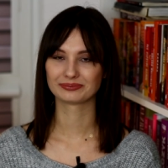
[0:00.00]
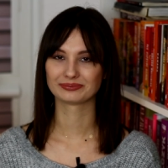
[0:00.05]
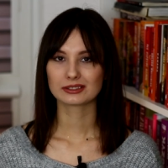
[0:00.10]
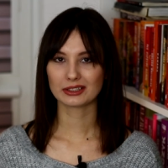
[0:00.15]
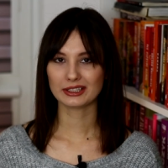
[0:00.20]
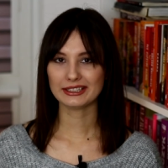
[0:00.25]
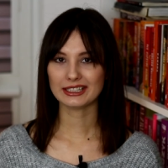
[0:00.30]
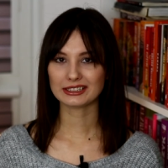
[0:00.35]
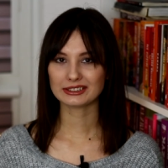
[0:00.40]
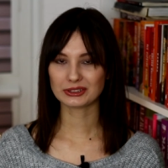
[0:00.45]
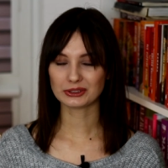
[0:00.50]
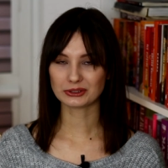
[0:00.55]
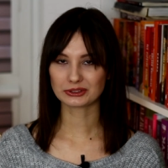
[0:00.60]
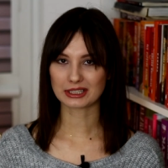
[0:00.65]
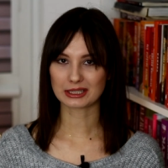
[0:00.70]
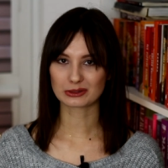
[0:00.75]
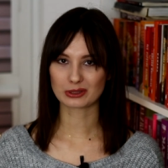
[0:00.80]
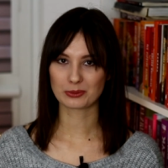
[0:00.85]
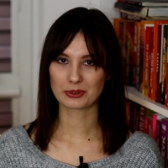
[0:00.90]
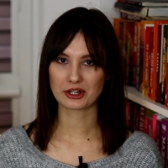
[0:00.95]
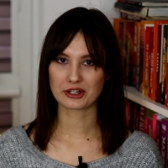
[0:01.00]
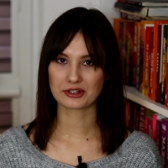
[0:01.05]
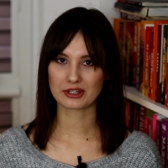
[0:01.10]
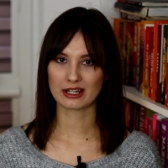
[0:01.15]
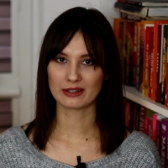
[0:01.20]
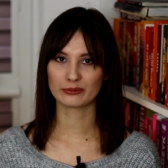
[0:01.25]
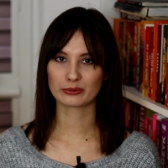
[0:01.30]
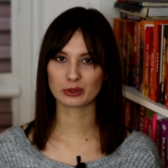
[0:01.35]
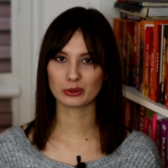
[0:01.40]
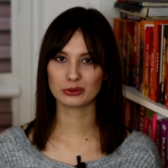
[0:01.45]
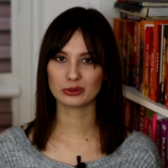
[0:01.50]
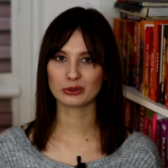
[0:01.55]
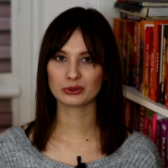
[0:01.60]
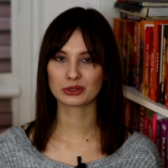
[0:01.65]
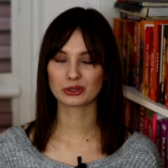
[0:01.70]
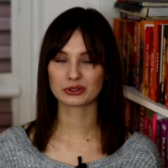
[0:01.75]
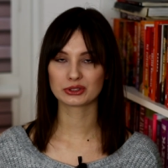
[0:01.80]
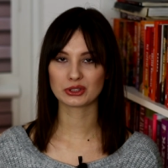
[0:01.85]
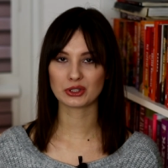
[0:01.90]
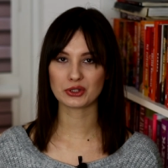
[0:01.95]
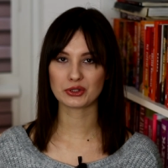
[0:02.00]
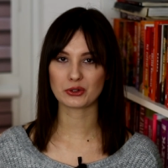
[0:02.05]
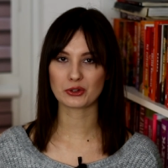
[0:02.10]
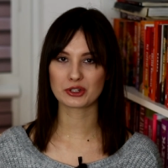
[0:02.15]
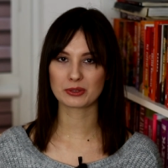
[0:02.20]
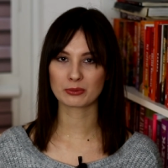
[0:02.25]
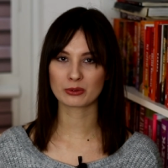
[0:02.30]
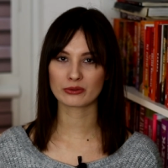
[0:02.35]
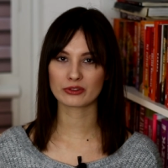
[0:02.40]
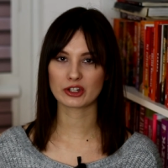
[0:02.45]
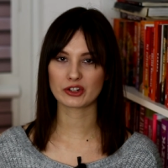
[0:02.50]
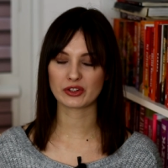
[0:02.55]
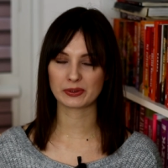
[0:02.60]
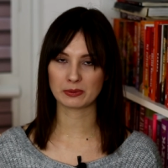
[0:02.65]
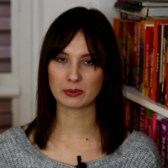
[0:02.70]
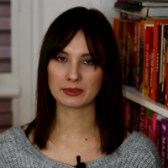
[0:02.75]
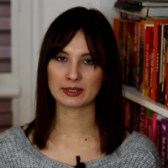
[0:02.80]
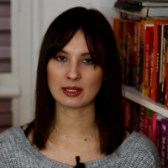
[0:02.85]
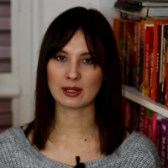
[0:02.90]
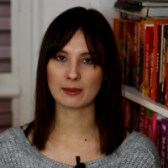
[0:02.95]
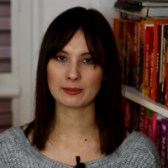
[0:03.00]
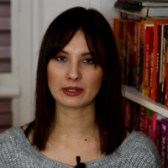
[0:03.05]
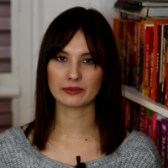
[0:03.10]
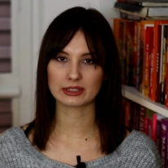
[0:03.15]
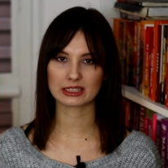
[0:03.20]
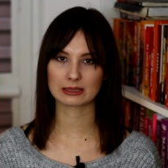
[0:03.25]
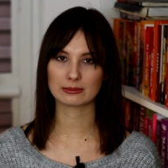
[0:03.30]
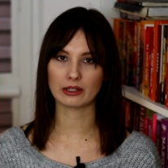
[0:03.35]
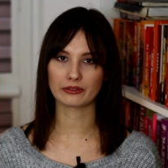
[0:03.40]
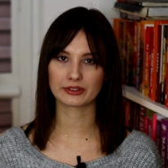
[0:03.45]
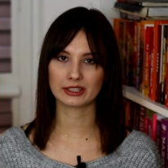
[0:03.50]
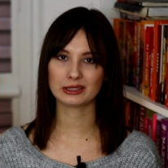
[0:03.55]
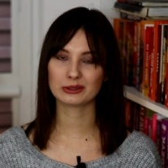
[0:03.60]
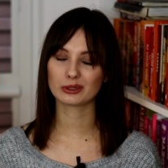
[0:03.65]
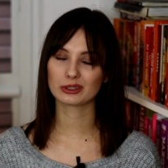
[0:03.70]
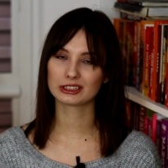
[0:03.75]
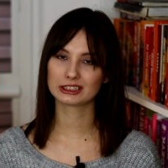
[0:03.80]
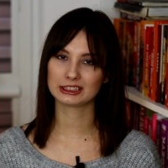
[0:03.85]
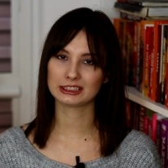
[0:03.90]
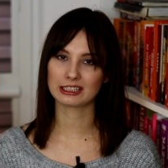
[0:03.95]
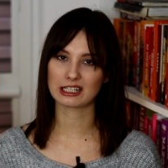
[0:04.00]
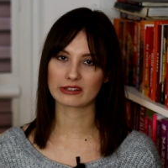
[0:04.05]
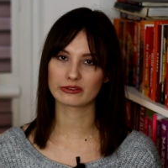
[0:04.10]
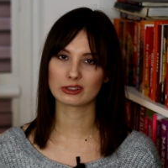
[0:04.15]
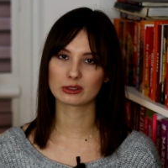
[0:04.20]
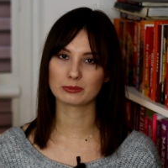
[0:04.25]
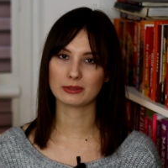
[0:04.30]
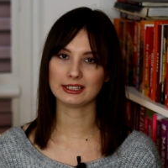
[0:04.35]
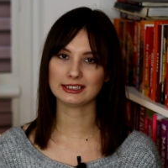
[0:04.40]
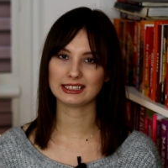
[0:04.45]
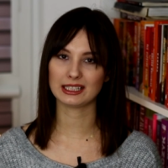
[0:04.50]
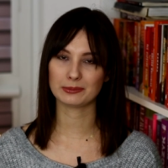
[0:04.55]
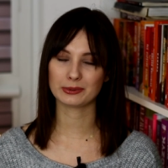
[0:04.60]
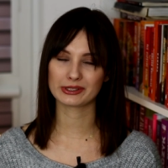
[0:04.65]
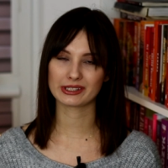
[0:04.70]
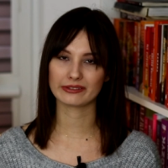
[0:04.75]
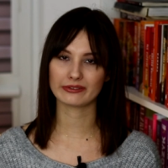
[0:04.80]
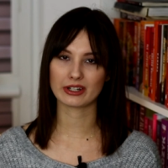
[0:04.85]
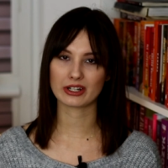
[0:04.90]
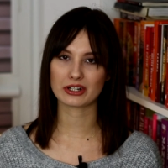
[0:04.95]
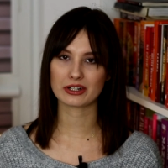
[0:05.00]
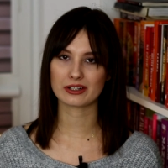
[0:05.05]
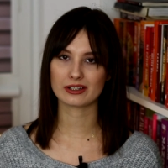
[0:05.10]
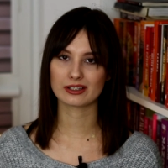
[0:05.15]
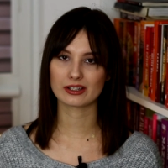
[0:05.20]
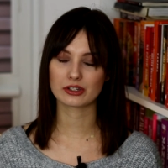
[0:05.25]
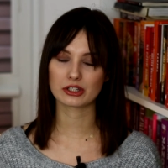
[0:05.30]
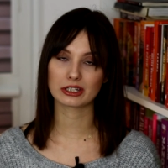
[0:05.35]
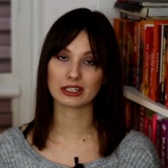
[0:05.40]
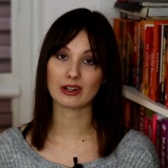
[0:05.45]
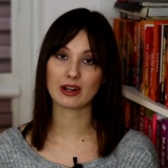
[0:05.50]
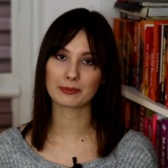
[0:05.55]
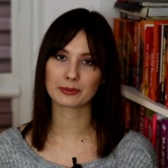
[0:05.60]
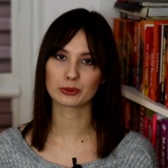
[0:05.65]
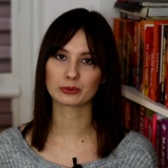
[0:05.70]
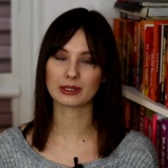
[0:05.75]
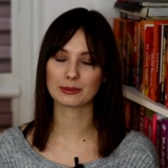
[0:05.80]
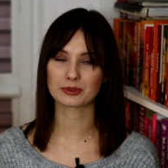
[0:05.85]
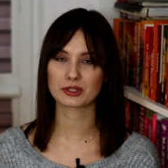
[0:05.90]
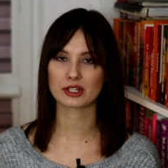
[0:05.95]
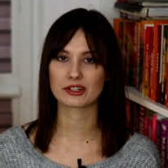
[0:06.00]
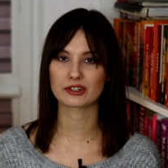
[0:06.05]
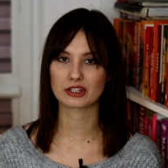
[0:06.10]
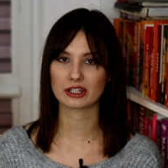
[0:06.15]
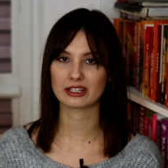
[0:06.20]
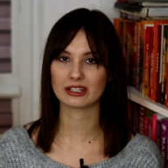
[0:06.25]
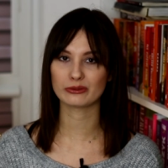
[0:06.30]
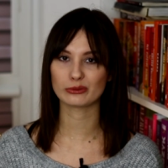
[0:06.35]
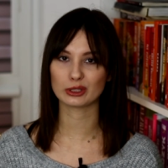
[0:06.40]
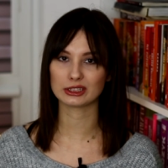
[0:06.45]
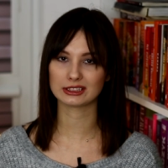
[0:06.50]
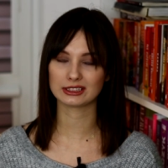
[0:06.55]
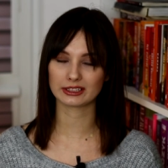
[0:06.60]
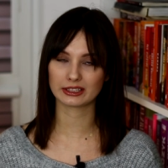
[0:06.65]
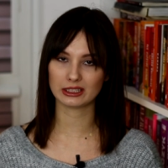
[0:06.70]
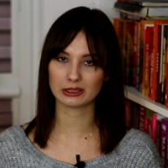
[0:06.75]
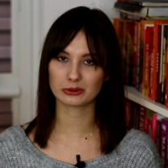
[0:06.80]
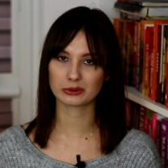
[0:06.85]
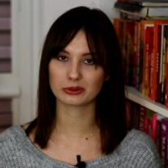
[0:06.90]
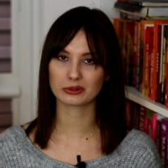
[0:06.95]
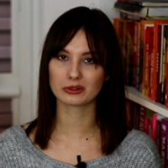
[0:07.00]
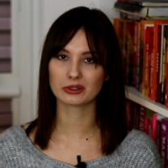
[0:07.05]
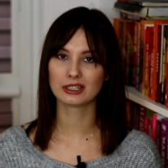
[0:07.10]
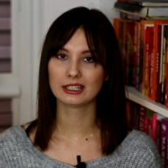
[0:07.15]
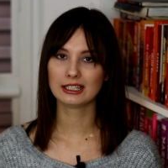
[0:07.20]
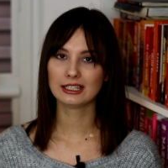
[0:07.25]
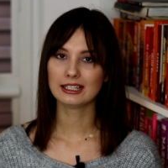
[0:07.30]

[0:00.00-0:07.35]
Kolejna książka, którą przeczytałam w grudniu, to coś, o czym również wspominałam nawet chyba w kilku odcinkach Vlogmasa, ponieważ e, czytałam ją na przestrzeni właśnie kilku